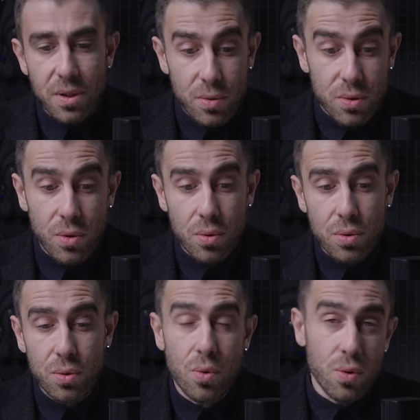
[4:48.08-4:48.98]
yüzde
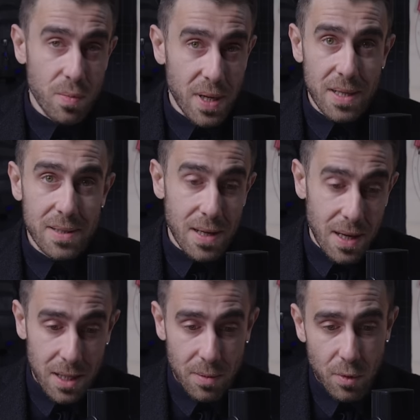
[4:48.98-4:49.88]
yüz koruma
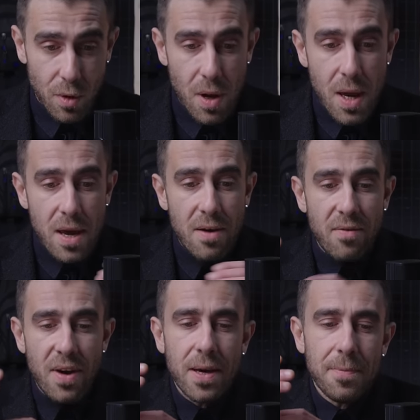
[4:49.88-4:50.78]
sağlamıyor
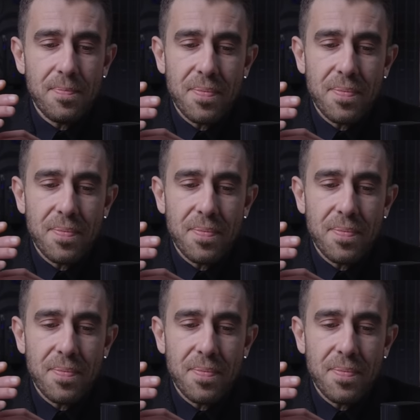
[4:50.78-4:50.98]
ve